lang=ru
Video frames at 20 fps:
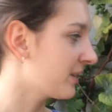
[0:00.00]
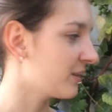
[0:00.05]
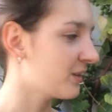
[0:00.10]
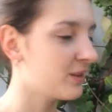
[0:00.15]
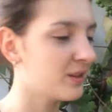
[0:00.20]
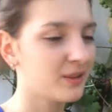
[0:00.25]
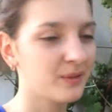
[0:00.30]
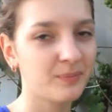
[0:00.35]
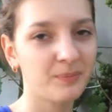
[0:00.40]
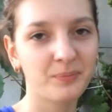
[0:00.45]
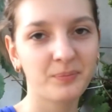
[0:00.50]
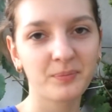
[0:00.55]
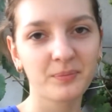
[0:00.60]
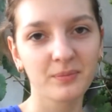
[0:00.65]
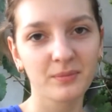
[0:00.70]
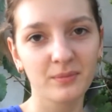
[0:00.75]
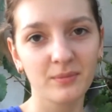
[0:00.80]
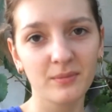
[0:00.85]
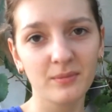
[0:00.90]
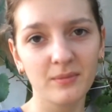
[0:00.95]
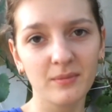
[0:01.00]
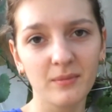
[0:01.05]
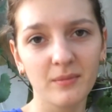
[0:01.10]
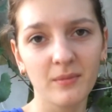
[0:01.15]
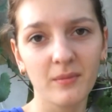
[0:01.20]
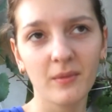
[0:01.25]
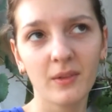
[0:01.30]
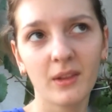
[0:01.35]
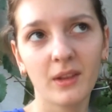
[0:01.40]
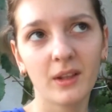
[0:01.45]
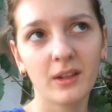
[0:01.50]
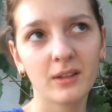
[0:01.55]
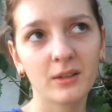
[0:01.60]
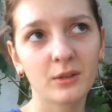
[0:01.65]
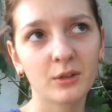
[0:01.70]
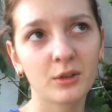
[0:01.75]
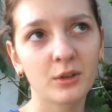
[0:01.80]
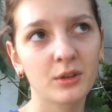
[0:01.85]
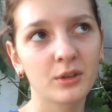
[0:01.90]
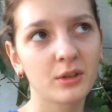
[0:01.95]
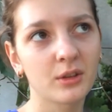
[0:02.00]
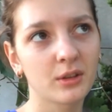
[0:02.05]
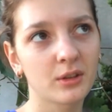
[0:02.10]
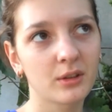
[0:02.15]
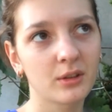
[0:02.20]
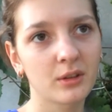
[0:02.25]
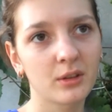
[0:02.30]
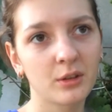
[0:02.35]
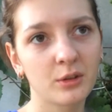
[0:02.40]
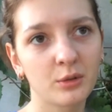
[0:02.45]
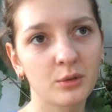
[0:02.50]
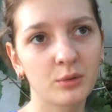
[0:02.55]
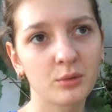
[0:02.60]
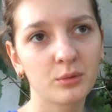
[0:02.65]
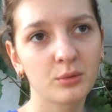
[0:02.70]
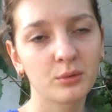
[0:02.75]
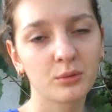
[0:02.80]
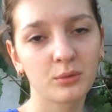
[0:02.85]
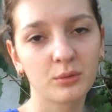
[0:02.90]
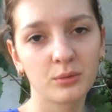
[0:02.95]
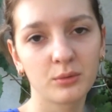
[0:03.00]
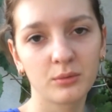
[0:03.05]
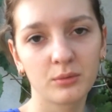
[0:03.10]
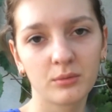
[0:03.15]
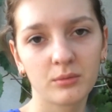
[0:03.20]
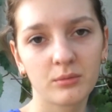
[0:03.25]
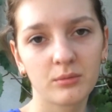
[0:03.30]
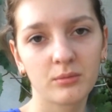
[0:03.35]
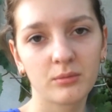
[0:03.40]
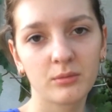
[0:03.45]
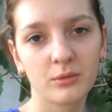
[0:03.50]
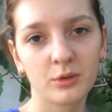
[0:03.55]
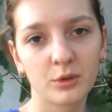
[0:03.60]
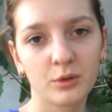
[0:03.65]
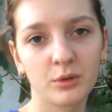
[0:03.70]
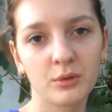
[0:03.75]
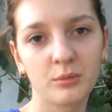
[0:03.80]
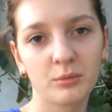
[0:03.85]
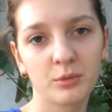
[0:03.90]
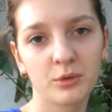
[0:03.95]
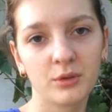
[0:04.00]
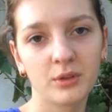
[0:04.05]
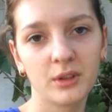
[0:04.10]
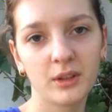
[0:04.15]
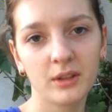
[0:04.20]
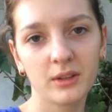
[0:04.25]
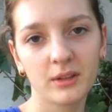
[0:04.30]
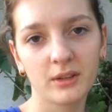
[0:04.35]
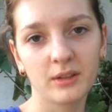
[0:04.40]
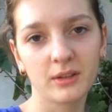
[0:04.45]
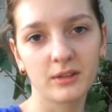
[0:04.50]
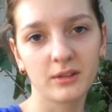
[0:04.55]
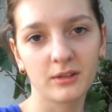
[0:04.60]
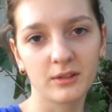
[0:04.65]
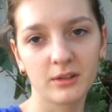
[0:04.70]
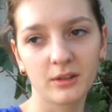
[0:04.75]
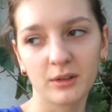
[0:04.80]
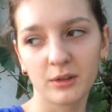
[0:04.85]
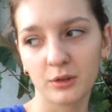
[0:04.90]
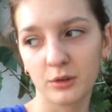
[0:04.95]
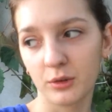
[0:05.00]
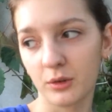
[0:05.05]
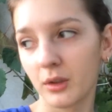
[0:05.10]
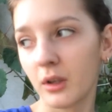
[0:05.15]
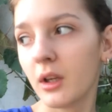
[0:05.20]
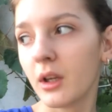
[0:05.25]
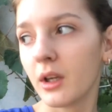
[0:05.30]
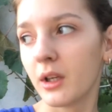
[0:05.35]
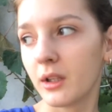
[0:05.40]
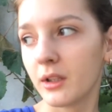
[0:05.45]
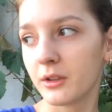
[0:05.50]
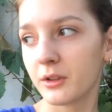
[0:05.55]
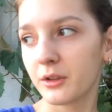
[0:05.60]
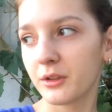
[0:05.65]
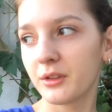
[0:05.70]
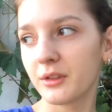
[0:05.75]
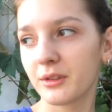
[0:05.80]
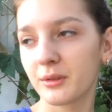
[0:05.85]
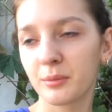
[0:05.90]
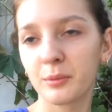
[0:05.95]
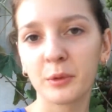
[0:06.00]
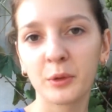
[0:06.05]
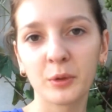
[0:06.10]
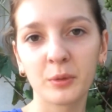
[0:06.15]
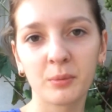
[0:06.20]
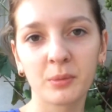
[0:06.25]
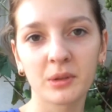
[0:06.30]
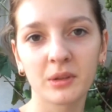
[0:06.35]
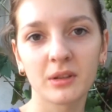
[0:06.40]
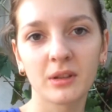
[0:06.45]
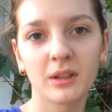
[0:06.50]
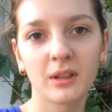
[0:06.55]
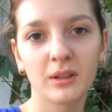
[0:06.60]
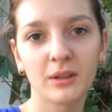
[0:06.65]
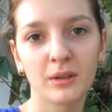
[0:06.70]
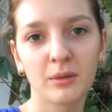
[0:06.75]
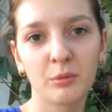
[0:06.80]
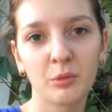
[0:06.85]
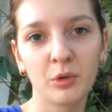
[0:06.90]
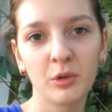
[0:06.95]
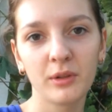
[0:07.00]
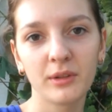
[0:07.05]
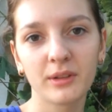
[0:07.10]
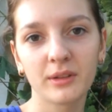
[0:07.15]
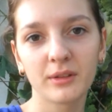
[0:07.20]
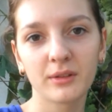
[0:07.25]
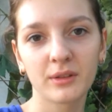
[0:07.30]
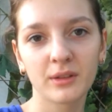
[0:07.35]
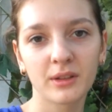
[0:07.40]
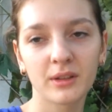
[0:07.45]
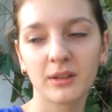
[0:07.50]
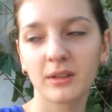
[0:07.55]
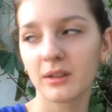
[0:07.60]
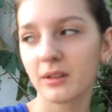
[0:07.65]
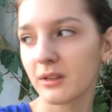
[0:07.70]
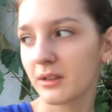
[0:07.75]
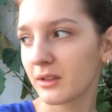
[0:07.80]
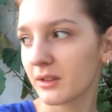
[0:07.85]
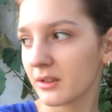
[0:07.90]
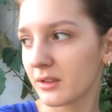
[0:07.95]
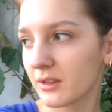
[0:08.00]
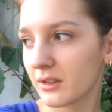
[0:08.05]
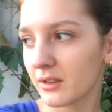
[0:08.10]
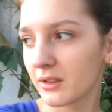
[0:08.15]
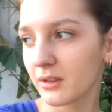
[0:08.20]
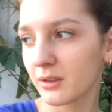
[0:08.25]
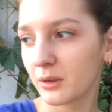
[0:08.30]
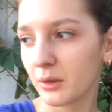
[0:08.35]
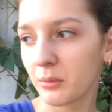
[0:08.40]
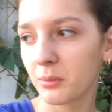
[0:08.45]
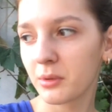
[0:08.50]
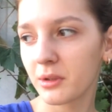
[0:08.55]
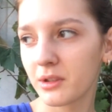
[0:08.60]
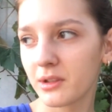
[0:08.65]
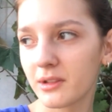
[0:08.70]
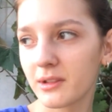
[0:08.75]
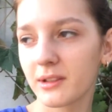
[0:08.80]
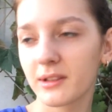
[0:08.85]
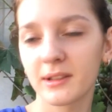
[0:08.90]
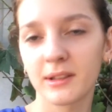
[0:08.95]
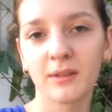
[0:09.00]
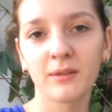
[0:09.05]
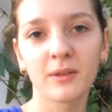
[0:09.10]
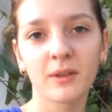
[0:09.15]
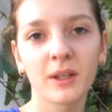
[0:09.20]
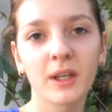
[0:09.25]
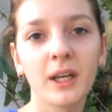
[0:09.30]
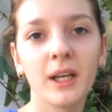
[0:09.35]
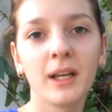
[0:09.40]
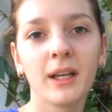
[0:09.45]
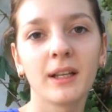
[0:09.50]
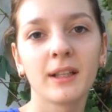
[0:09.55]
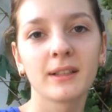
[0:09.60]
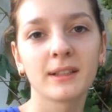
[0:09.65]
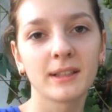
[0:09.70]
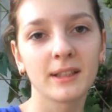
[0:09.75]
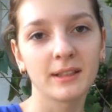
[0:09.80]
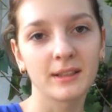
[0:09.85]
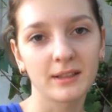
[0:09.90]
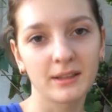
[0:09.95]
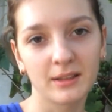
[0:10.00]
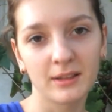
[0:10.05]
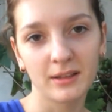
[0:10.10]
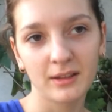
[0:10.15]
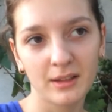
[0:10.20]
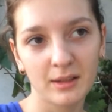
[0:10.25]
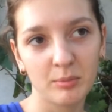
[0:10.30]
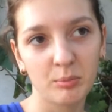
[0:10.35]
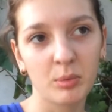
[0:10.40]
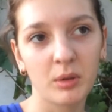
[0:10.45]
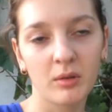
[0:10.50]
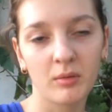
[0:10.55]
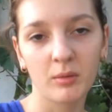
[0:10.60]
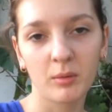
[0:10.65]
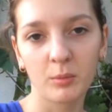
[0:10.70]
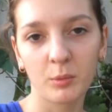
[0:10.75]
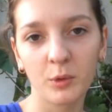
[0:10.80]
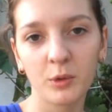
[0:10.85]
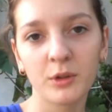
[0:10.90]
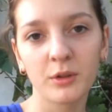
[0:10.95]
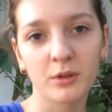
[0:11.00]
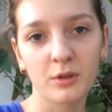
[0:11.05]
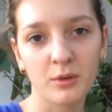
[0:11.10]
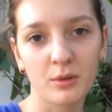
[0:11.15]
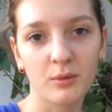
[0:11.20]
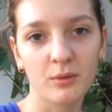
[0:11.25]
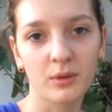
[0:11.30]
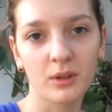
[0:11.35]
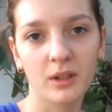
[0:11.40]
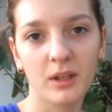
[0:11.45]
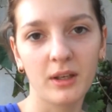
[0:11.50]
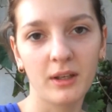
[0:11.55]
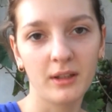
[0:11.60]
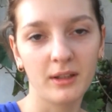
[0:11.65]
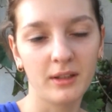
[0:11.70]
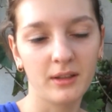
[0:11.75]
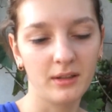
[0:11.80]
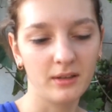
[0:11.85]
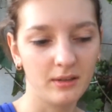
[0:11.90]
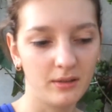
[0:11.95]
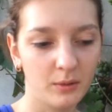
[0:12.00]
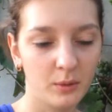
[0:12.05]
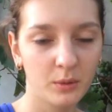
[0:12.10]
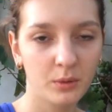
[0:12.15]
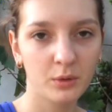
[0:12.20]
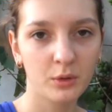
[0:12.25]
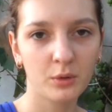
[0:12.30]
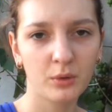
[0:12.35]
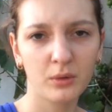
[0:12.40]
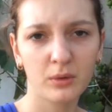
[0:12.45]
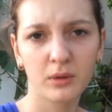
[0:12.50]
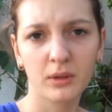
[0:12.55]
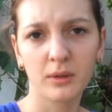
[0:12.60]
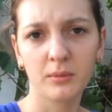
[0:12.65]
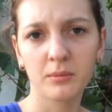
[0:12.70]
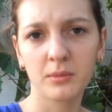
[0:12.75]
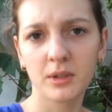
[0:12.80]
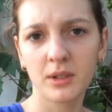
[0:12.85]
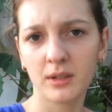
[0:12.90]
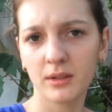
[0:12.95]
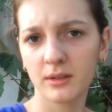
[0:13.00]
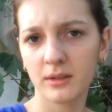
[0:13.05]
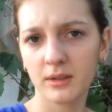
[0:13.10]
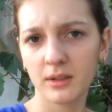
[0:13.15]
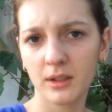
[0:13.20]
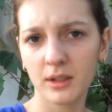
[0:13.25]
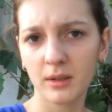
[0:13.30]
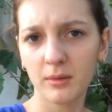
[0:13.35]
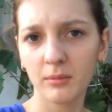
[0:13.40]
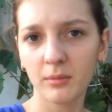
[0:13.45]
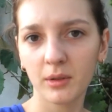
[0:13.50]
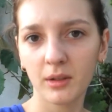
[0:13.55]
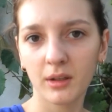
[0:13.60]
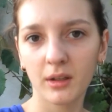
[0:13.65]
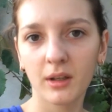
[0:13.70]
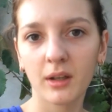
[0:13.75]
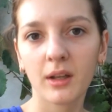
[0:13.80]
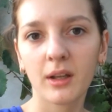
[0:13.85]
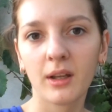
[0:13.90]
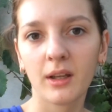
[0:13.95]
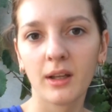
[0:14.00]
Короче, что я сейчас хочу что-нибудь делать, я не знаю, что. Я сегодня с малой посмотрела мультик, вот этот э, «Добрый динозавр». Кстати, это наш первый мультик, что вот реально он шел там час с чем-то,